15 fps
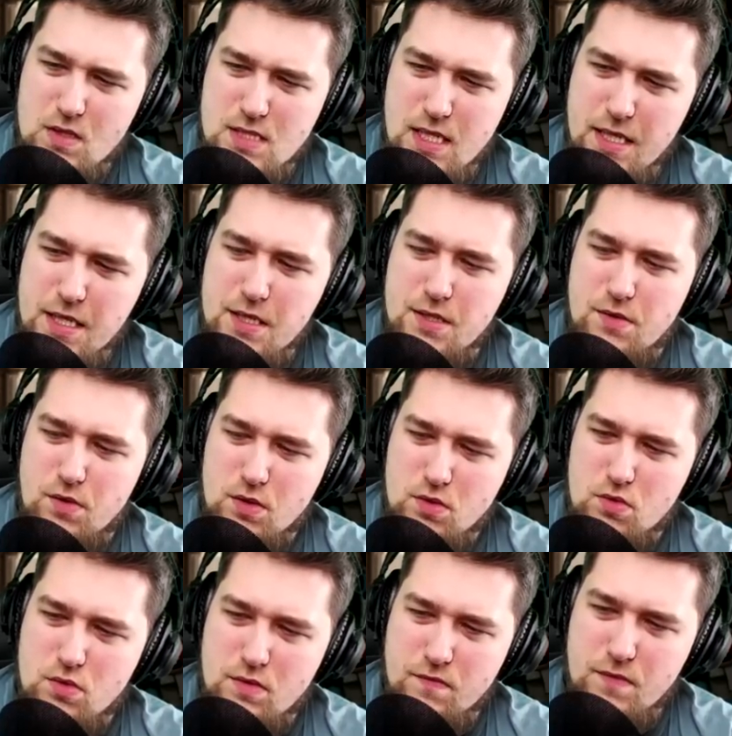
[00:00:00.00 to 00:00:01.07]
смотри, он
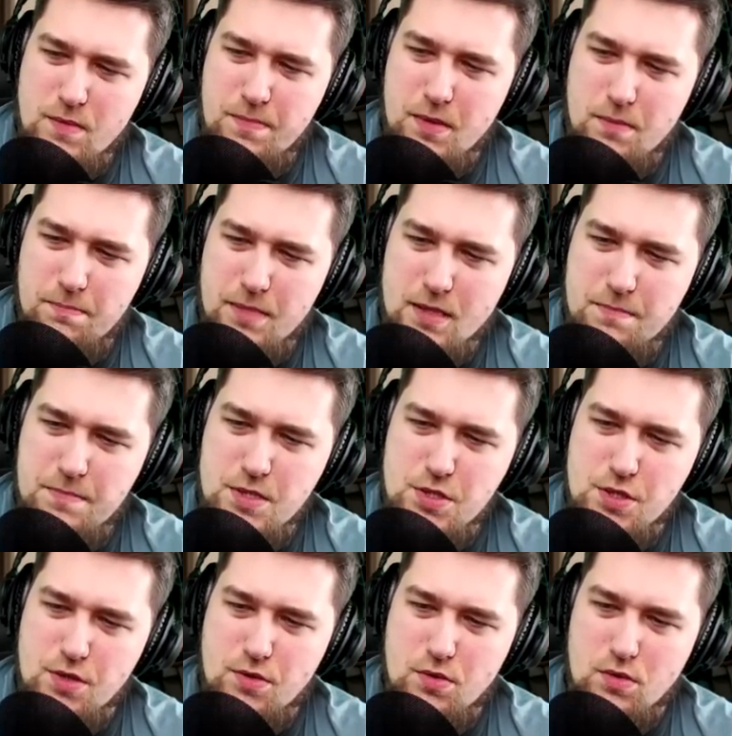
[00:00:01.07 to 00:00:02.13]
тут выпал
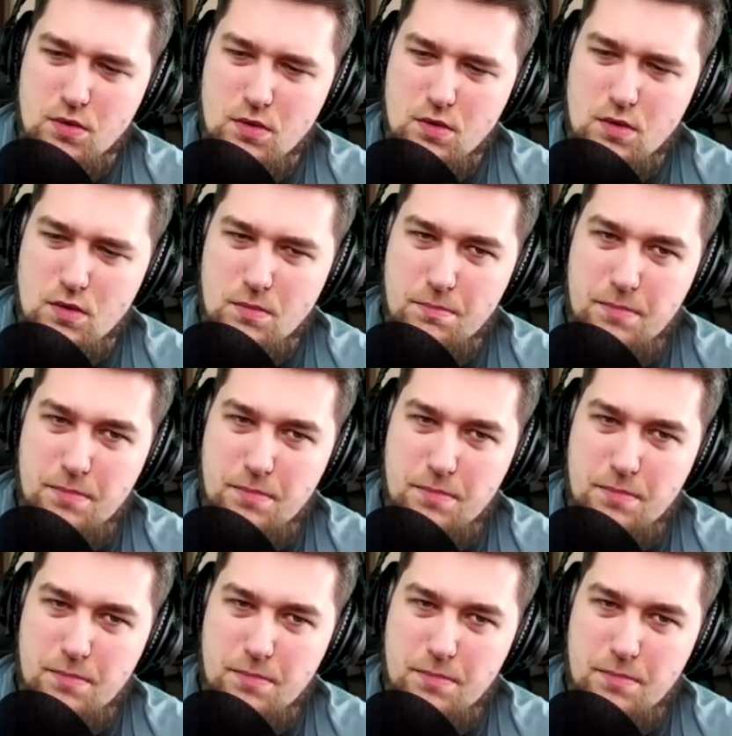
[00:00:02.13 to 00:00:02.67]
подписчику,